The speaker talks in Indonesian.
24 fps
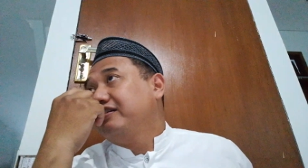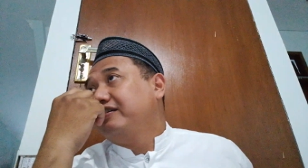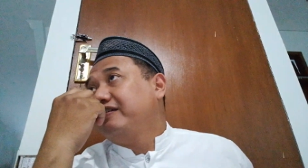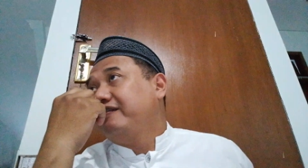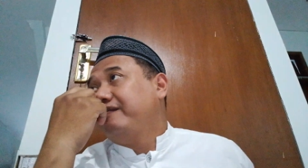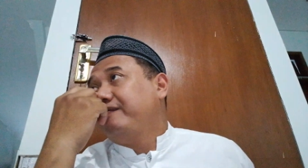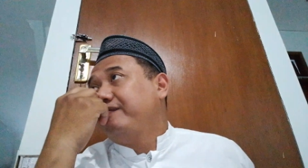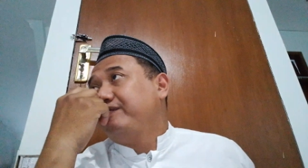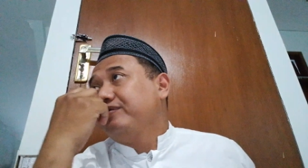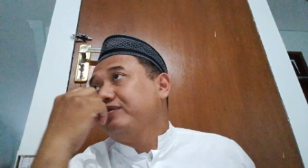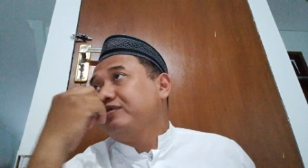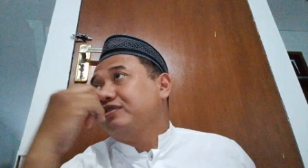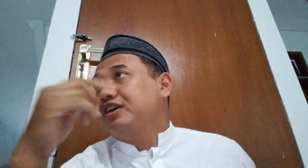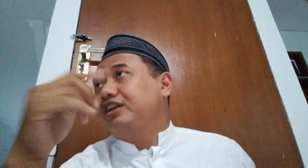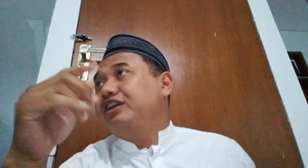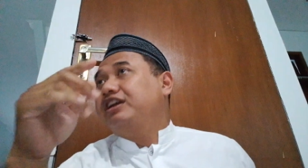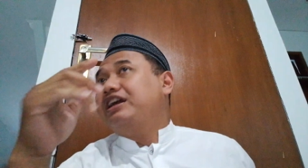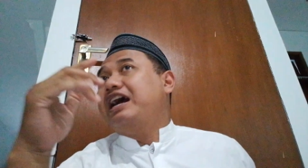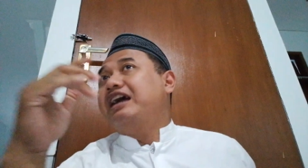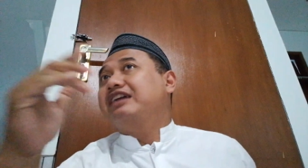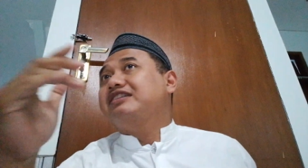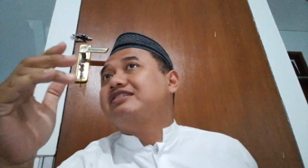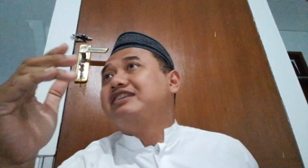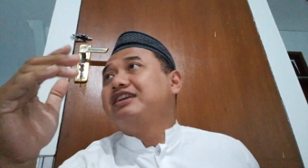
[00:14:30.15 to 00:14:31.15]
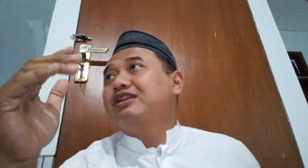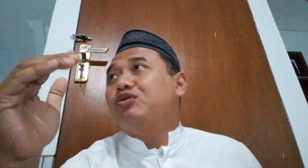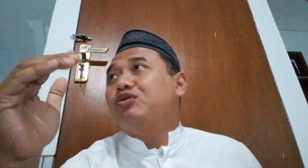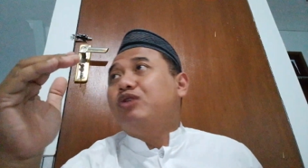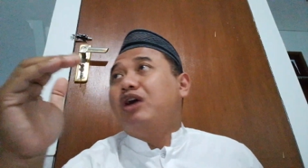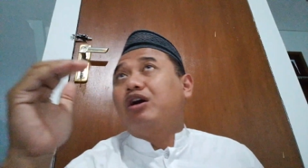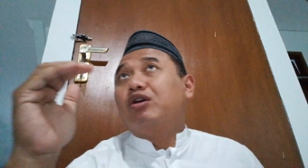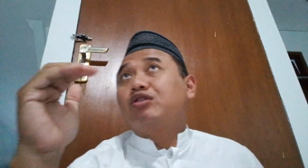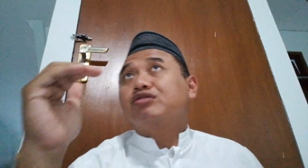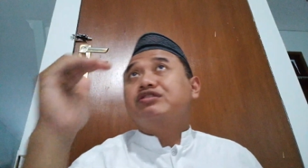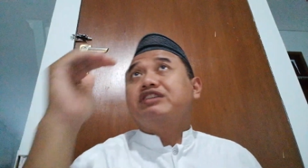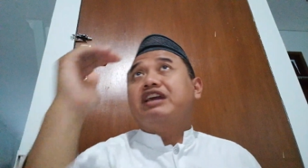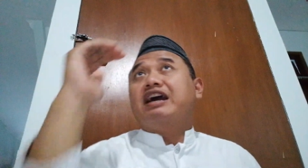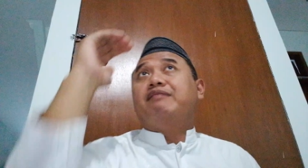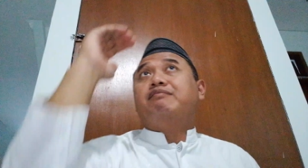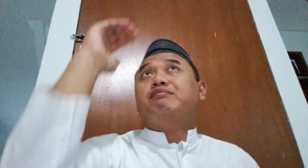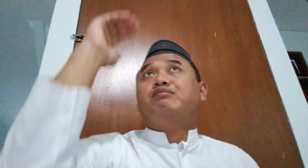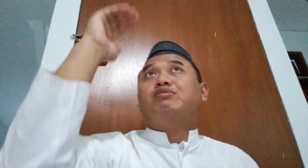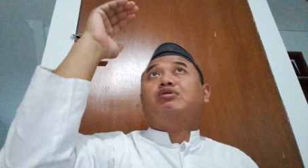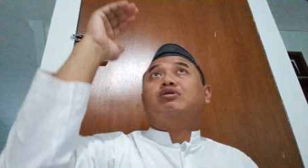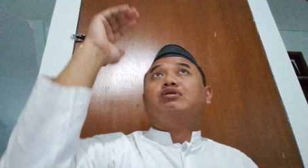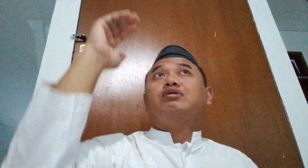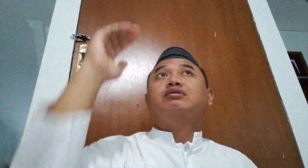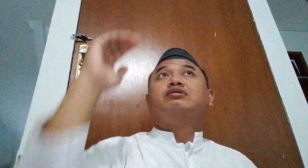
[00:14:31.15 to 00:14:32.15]
Jadi ngaji itu harus
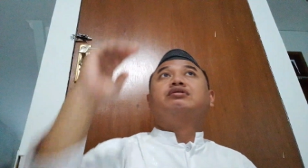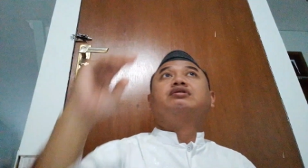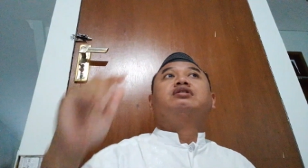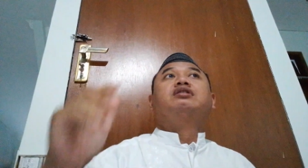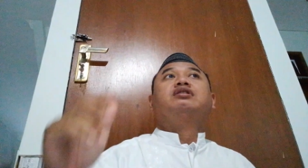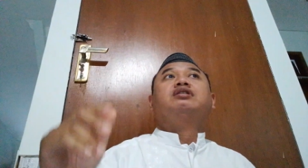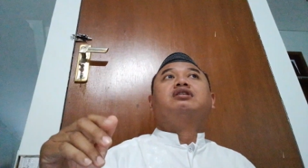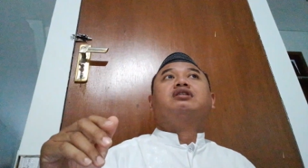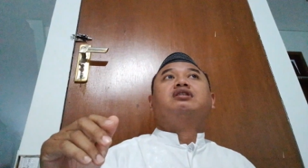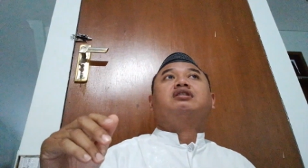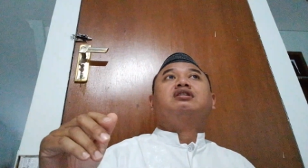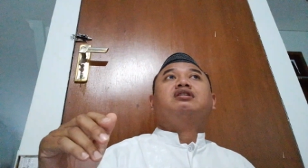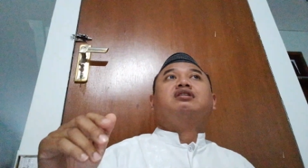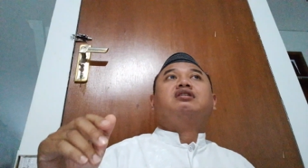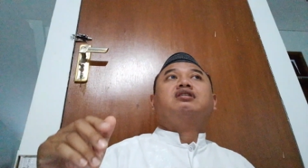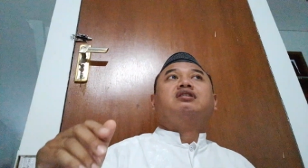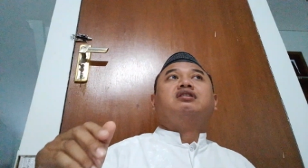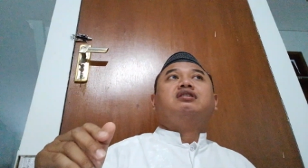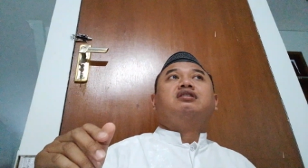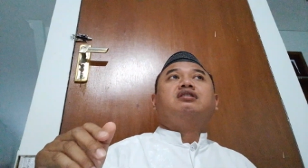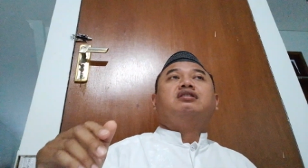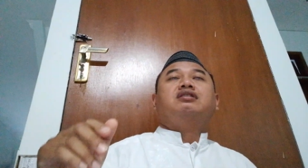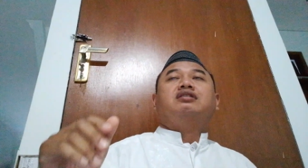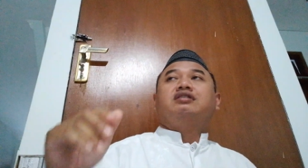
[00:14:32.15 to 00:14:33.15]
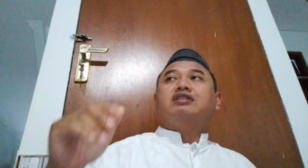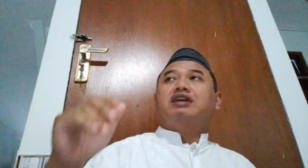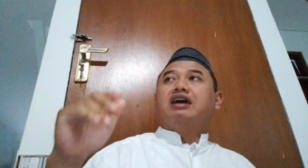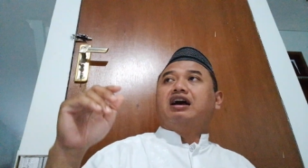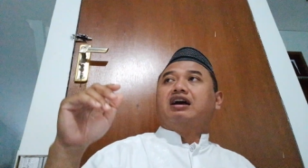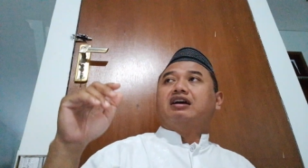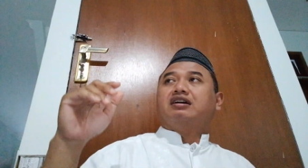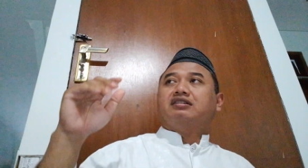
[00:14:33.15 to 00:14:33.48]
nyambung. Ya.